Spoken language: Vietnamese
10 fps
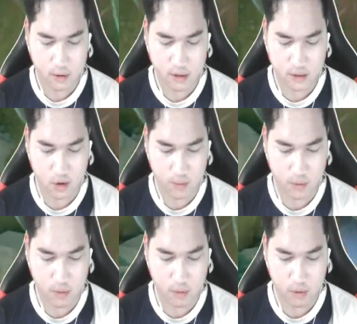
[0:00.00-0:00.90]
let's go boo
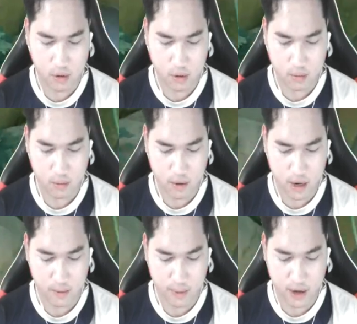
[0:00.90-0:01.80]

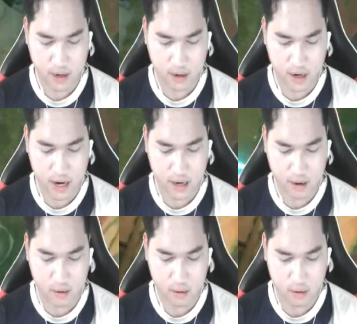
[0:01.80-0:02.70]
ai ai nhái
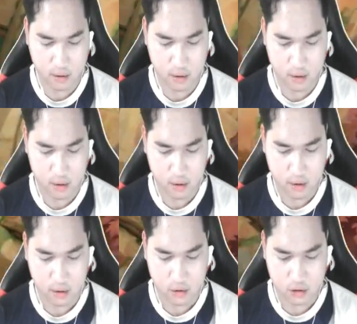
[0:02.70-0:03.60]
ô
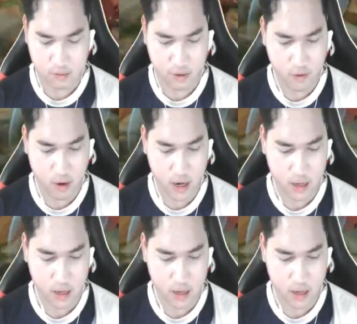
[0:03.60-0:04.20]
còn bị vô á